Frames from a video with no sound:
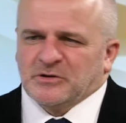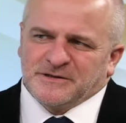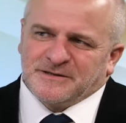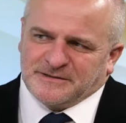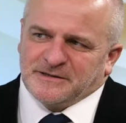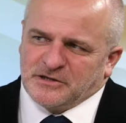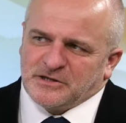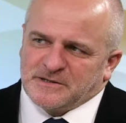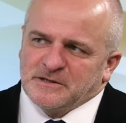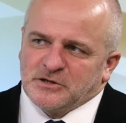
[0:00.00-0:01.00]
jest teraz taki
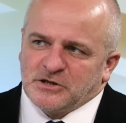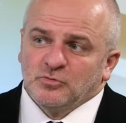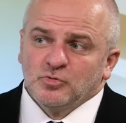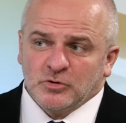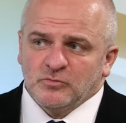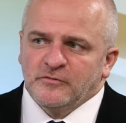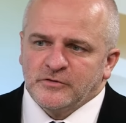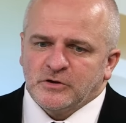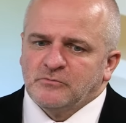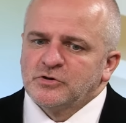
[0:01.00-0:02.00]
czas, kiedy trzeba dużo
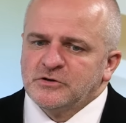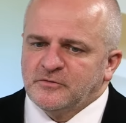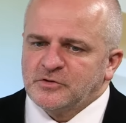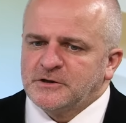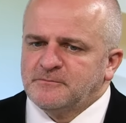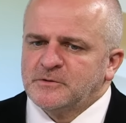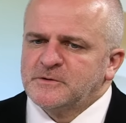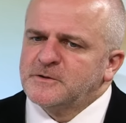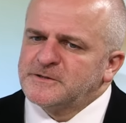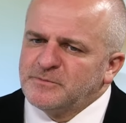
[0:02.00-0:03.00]
mówić o możliwościach
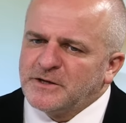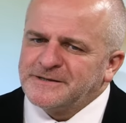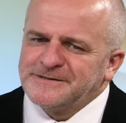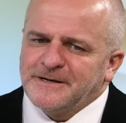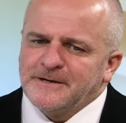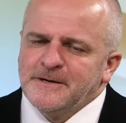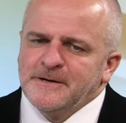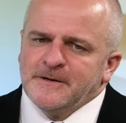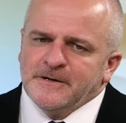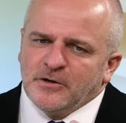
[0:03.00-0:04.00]
Polski, aspiracjach
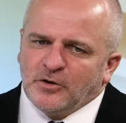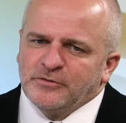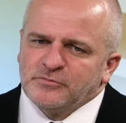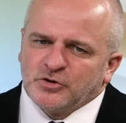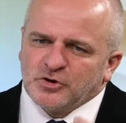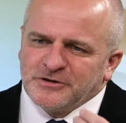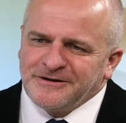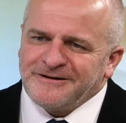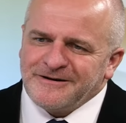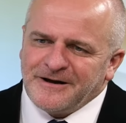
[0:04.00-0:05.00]
i o tym, że to się
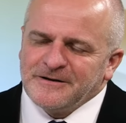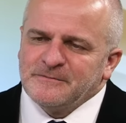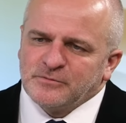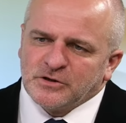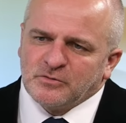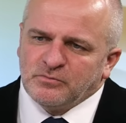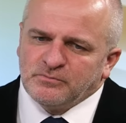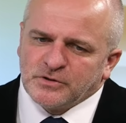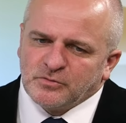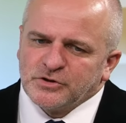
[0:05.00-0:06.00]
da realnie przy,
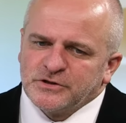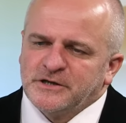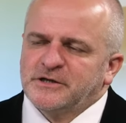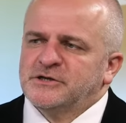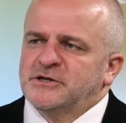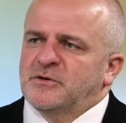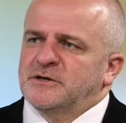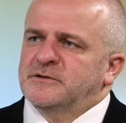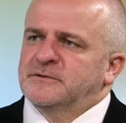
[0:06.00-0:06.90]
przełożyć na jakieś działania.